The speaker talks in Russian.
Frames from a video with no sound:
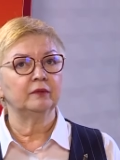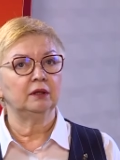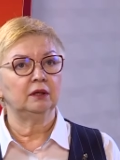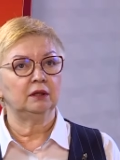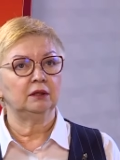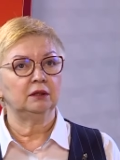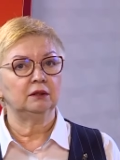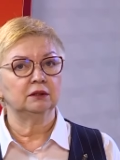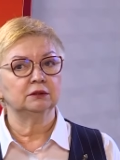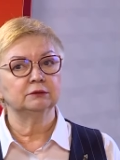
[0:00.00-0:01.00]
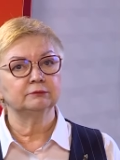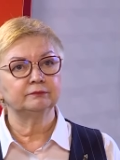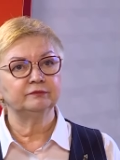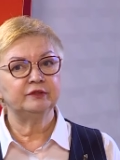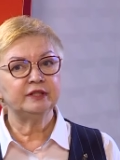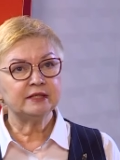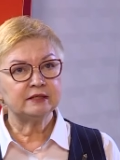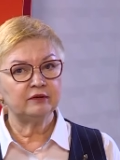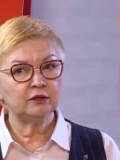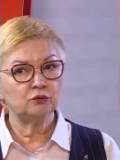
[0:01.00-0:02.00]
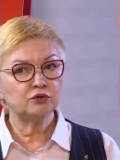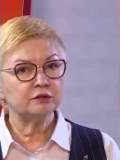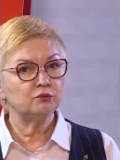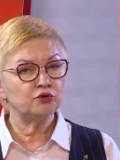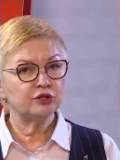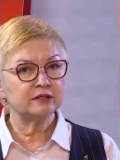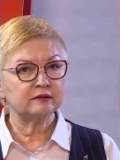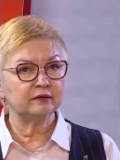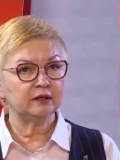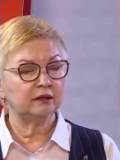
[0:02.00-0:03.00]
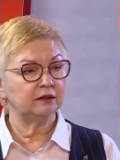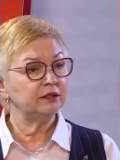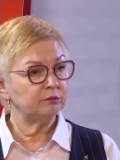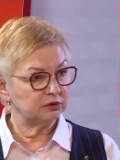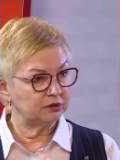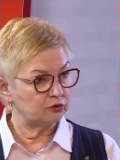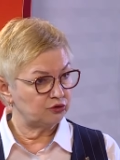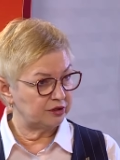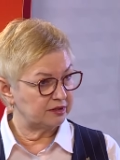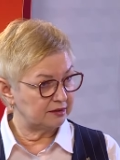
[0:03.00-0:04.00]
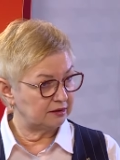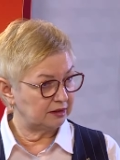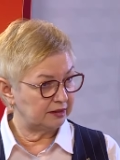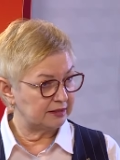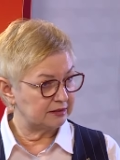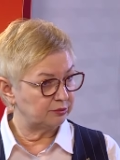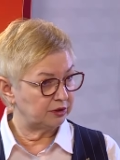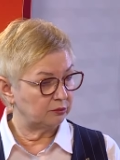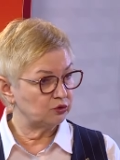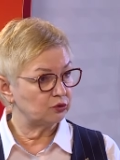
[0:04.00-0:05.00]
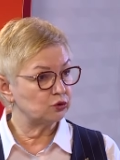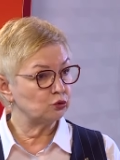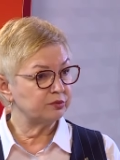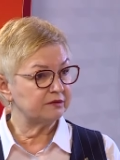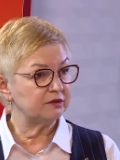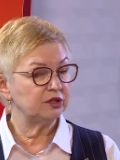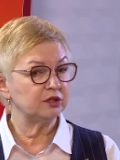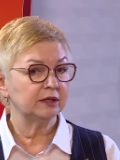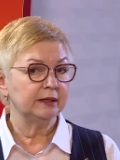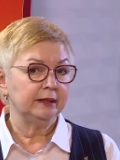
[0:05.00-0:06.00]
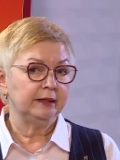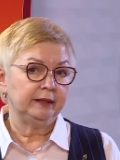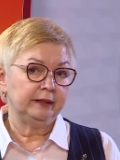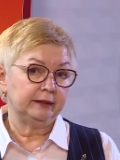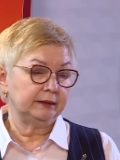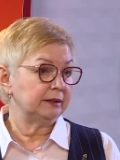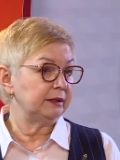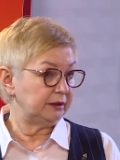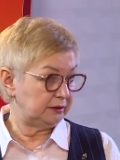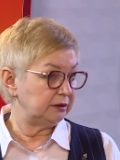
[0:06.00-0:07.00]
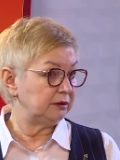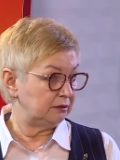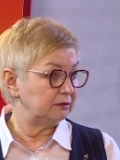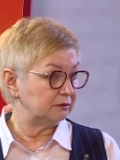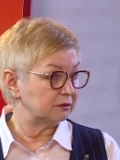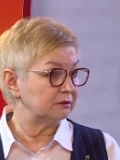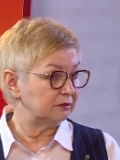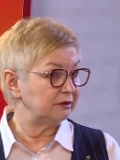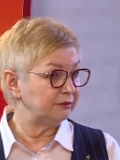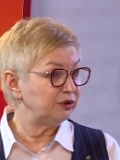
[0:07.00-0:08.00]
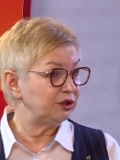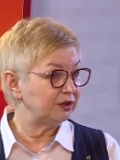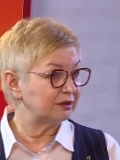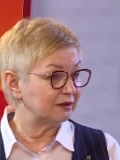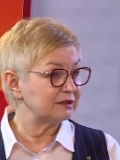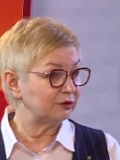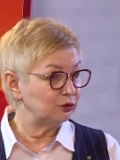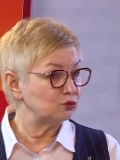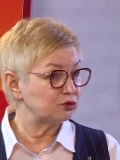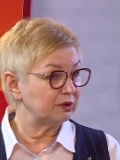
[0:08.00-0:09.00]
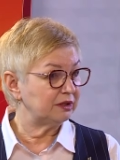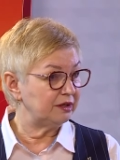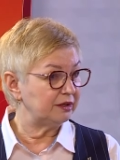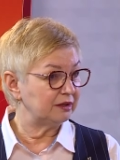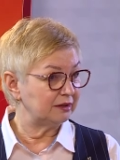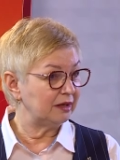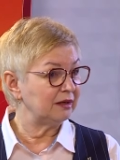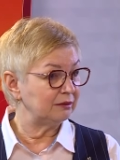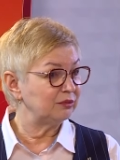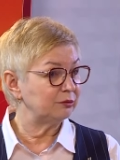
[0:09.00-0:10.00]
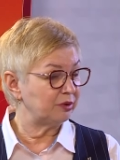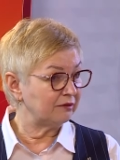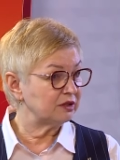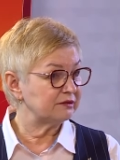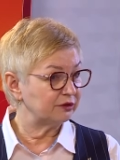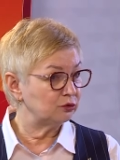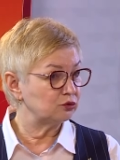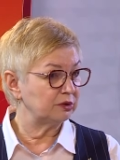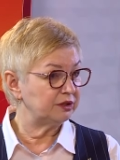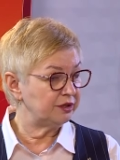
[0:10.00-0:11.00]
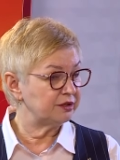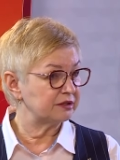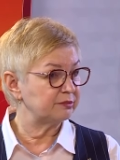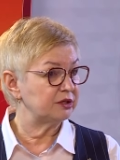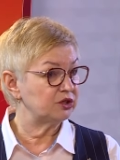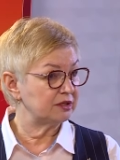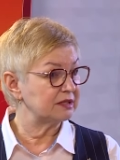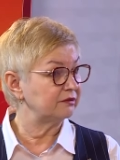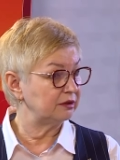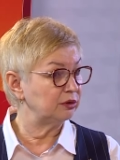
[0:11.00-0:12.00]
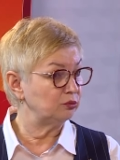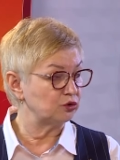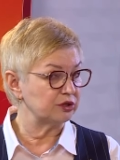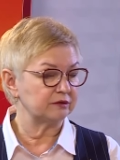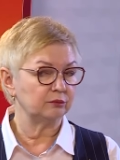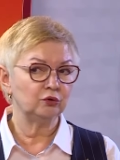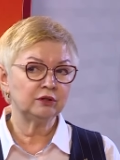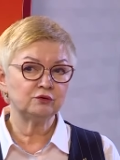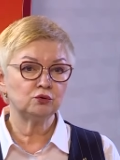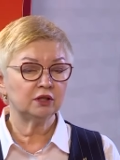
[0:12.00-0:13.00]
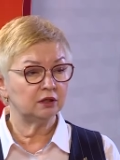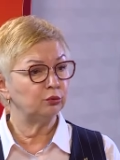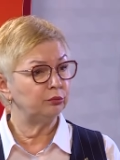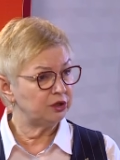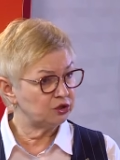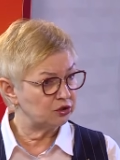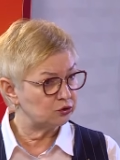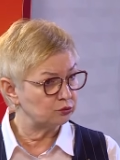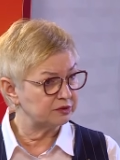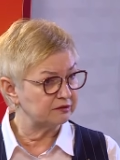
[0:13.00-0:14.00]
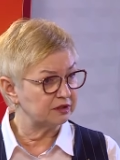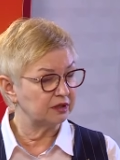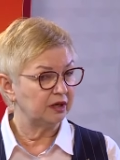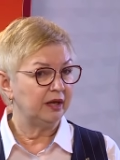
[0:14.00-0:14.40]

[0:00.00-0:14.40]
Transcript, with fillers: э, в действиях русимущества не было нарушения законодательства, потому что собственник э, имеет на свое усмотрение, да, имеет право на свое усмотрение распоряжаться своим имуществом. Но это все-таки публичный собственник,